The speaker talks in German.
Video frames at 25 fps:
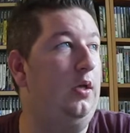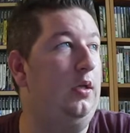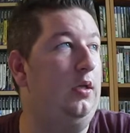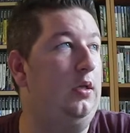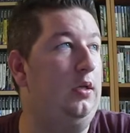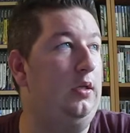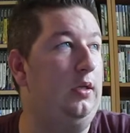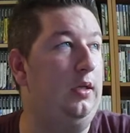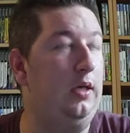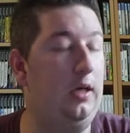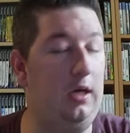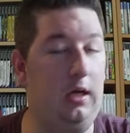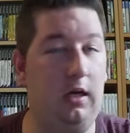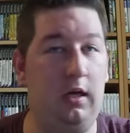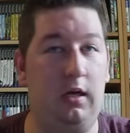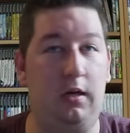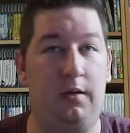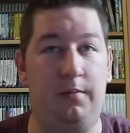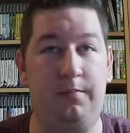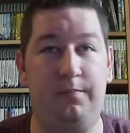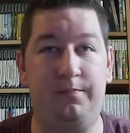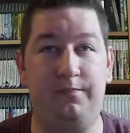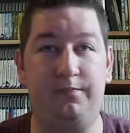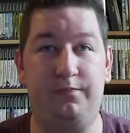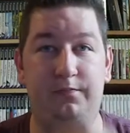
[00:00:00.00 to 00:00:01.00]
Ja,
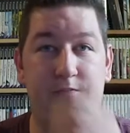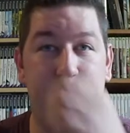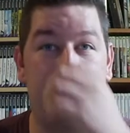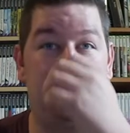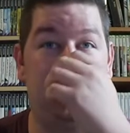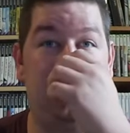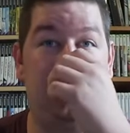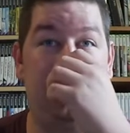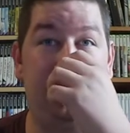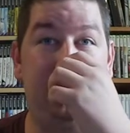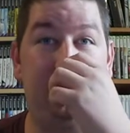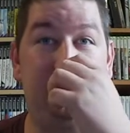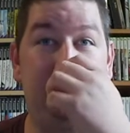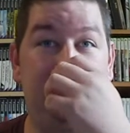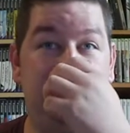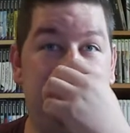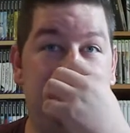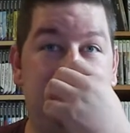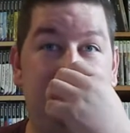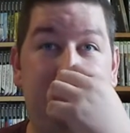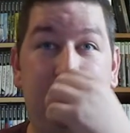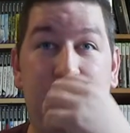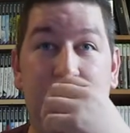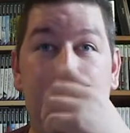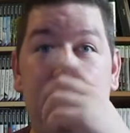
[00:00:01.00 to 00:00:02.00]

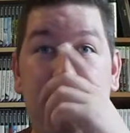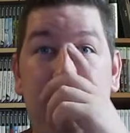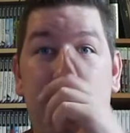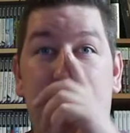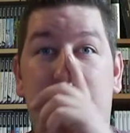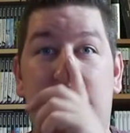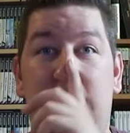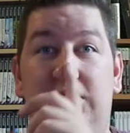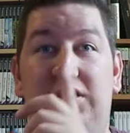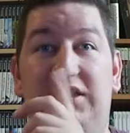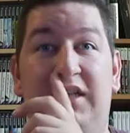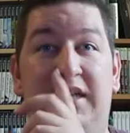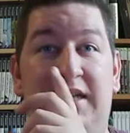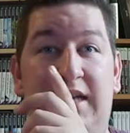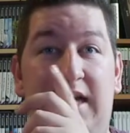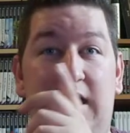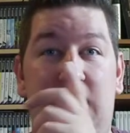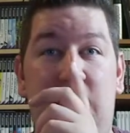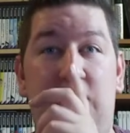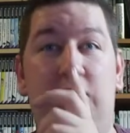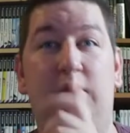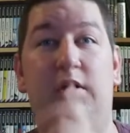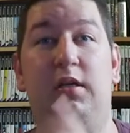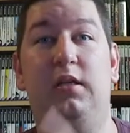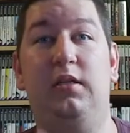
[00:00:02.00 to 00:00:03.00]
riesiges Ding. Dort stehen
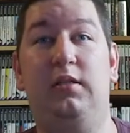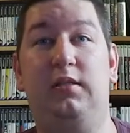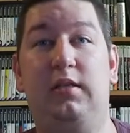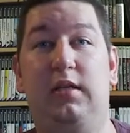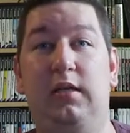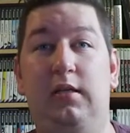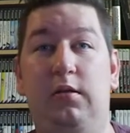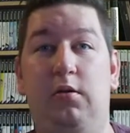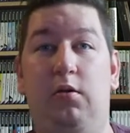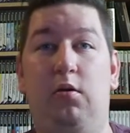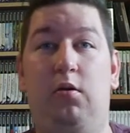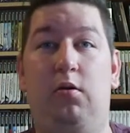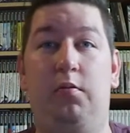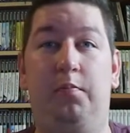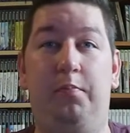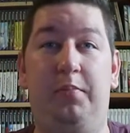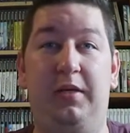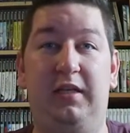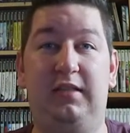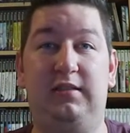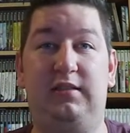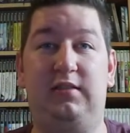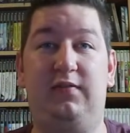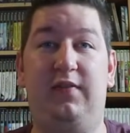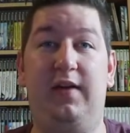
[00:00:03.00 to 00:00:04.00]
aktuell drin noch ein
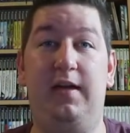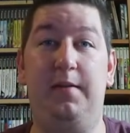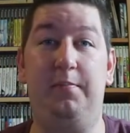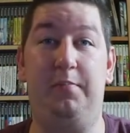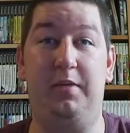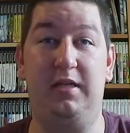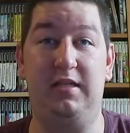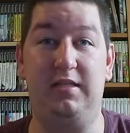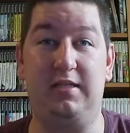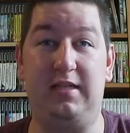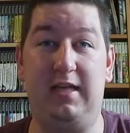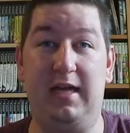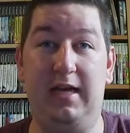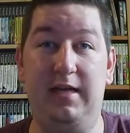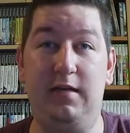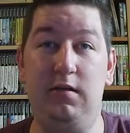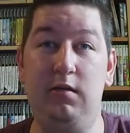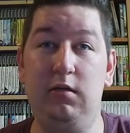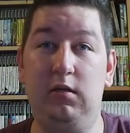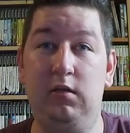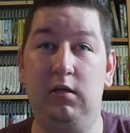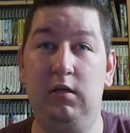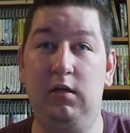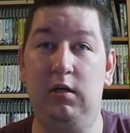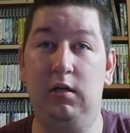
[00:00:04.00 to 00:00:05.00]
PS2 und PS3.
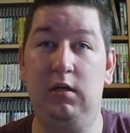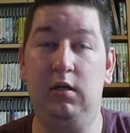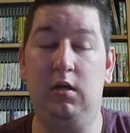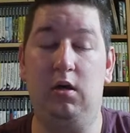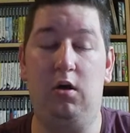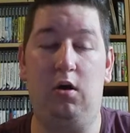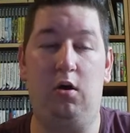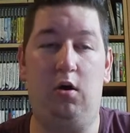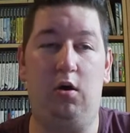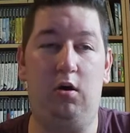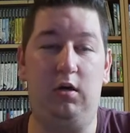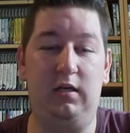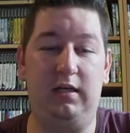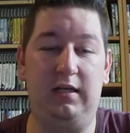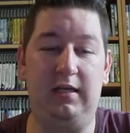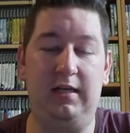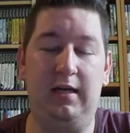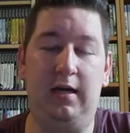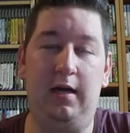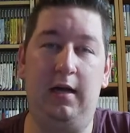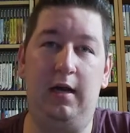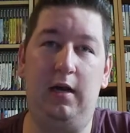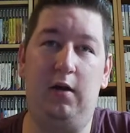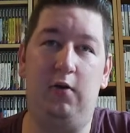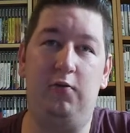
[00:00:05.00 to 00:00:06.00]

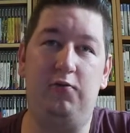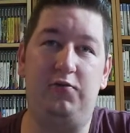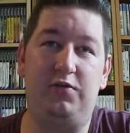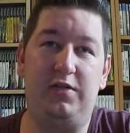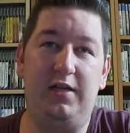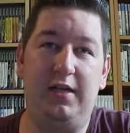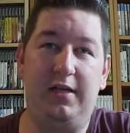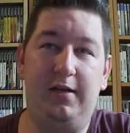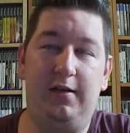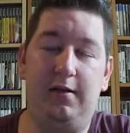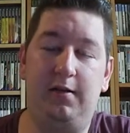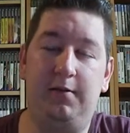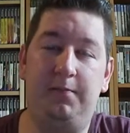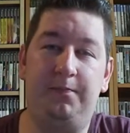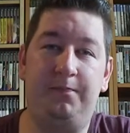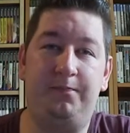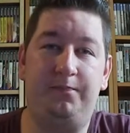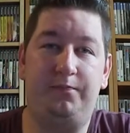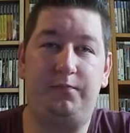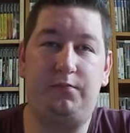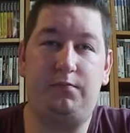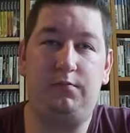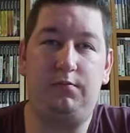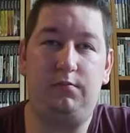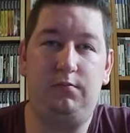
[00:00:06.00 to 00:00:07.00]
Originalaufsteller.
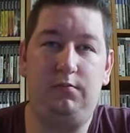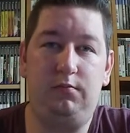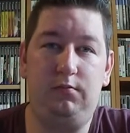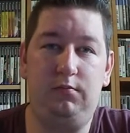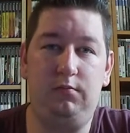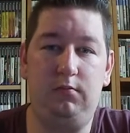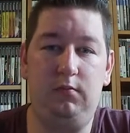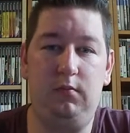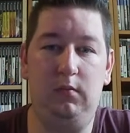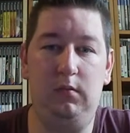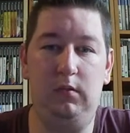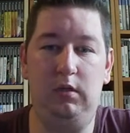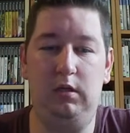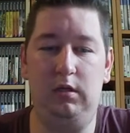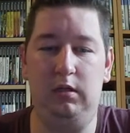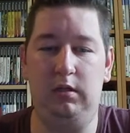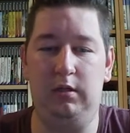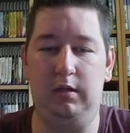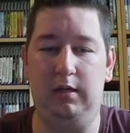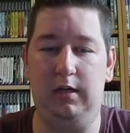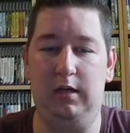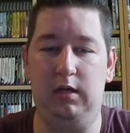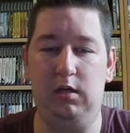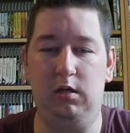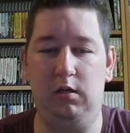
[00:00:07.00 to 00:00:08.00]

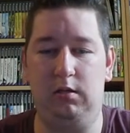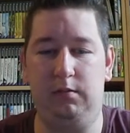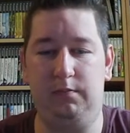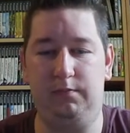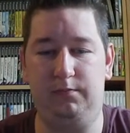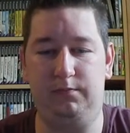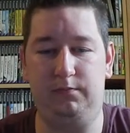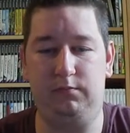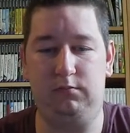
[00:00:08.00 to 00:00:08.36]
Ja.